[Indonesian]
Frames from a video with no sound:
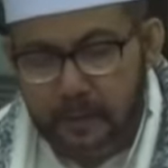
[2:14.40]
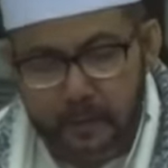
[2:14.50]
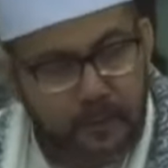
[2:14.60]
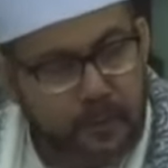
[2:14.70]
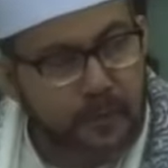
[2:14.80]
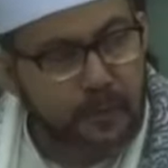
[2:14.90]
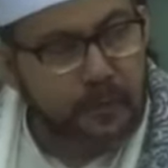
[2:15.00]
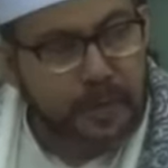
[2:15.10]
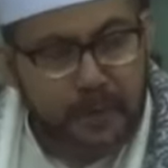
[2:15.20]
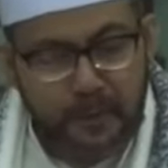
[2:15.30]

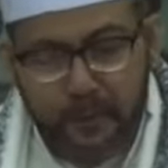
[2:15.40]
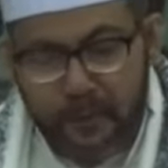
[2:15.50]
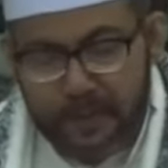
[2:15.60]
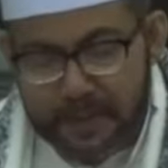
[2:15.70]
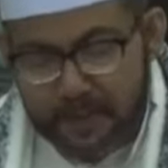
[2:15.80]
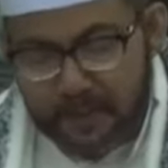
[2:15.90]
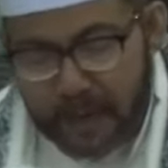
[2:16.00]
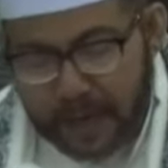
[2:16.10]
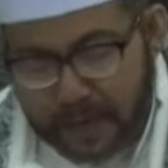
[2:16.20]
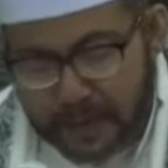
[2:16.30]
ngomel-ngomel tapi
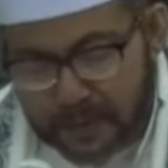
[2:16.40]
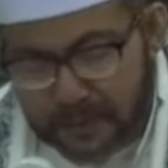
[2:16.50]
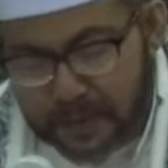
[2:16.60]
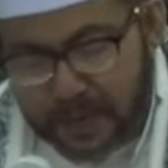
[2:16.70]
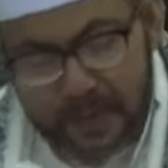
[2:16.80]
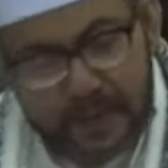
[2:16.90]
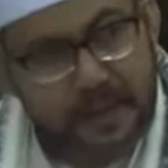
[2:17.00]
makan juga